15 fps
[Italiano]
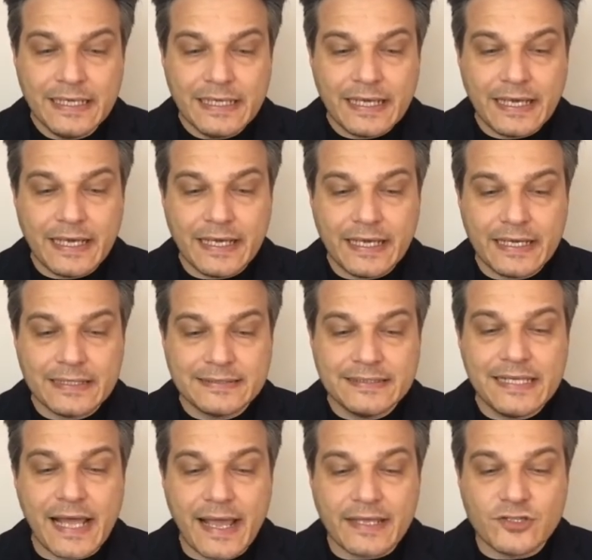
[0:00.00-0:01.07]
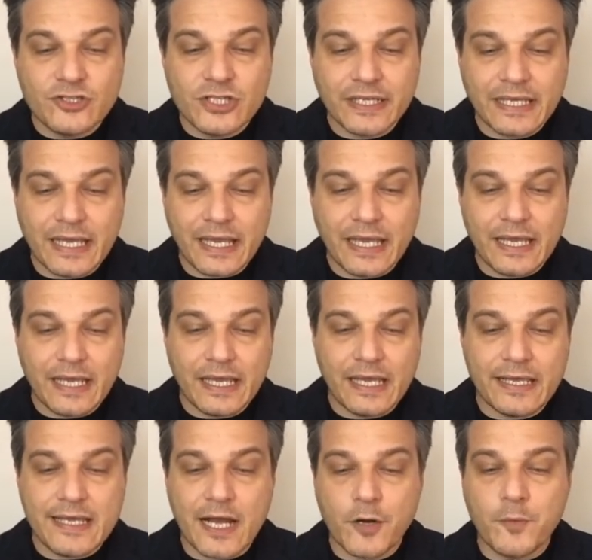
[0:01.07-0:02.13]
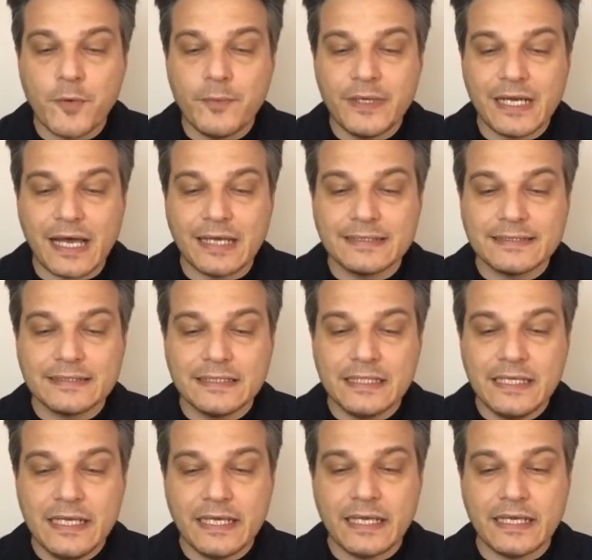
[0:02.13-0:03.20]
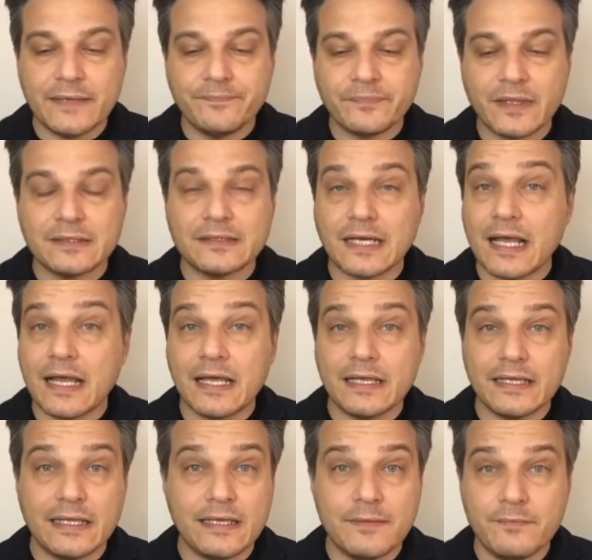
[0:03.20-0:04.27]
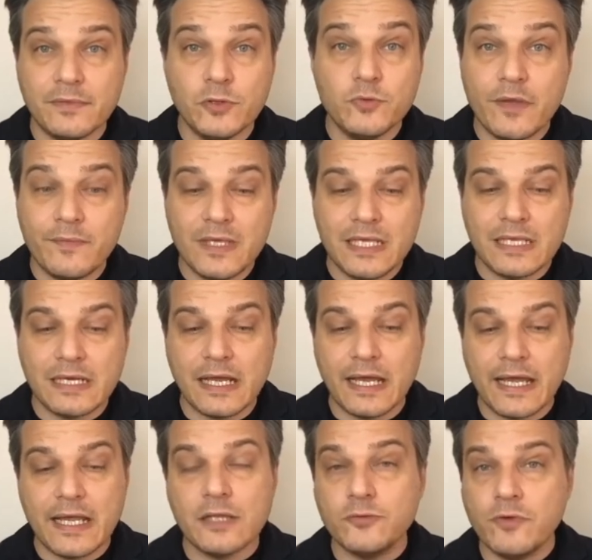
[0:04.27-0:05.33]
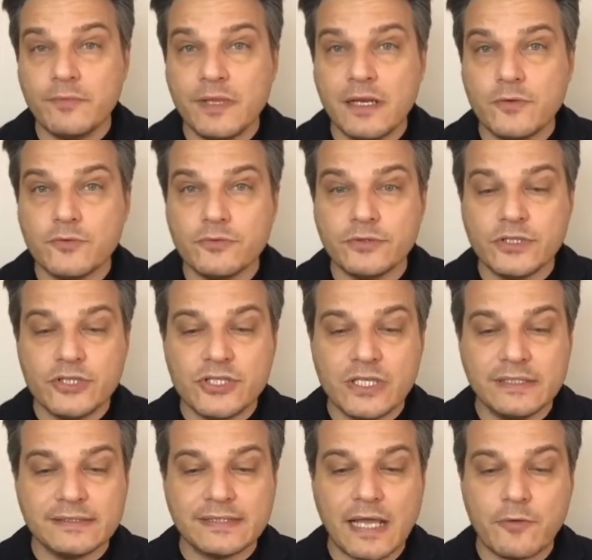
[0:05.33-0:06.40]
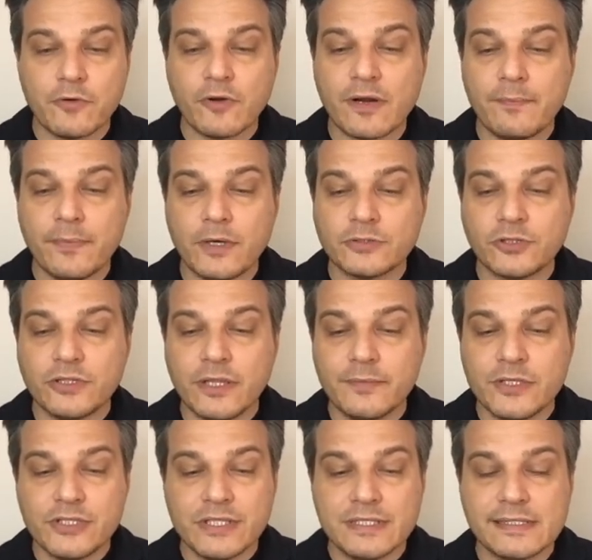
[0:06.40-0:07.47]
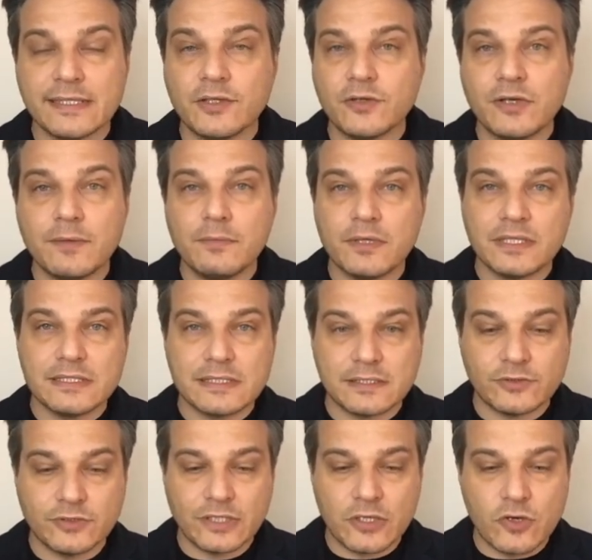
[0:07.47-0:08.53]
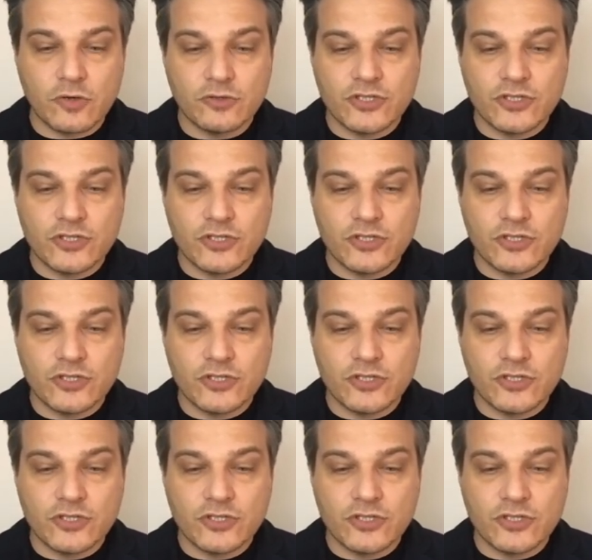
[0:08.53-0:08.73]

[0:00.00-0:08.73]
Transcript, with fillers: eh, si legge che eh, Jacopo Penassi ehm, tra il 2000 e il 2011 instaura un rapporto di amicizia e collaborazione con